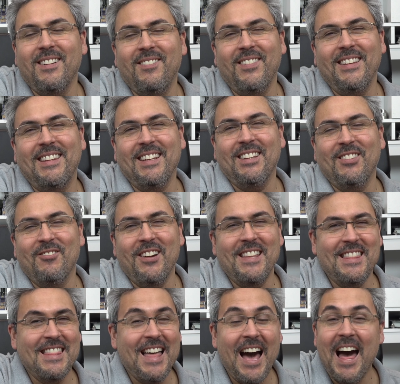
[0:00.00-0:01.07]
realmente no
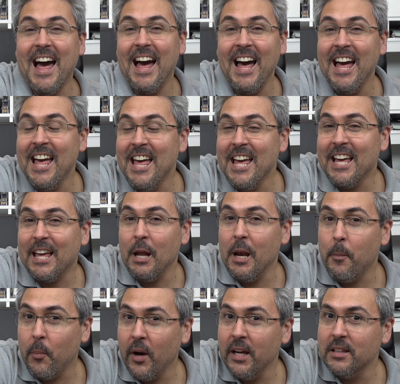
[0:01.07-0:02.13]
hay nada que
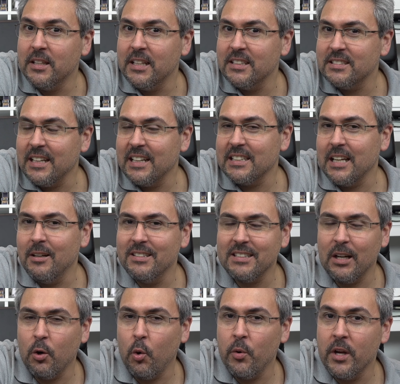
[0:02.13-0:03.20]
les pueda interesar tal vez
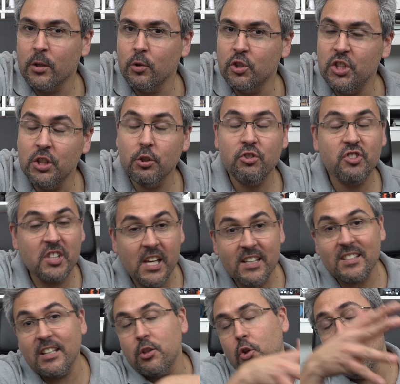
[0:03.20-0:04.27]
al gobierno chino si
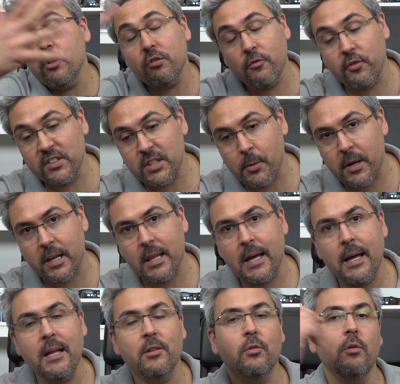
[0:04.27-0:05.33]
es que todo esto fuese
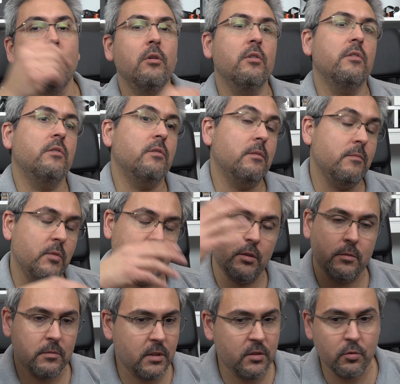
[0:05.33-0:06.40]
verdad, ¿no?
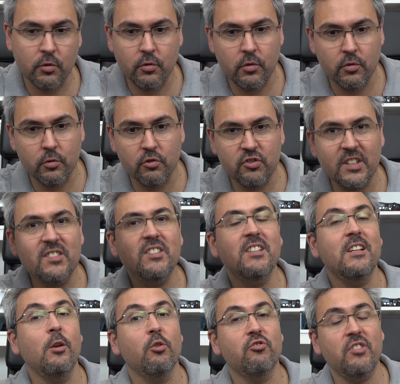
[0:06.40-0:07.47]
bueno, no, no sé
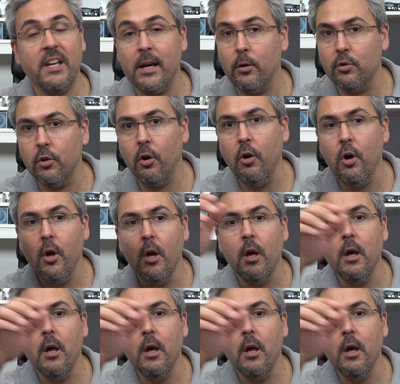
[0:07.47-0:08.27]
si lo sea o no,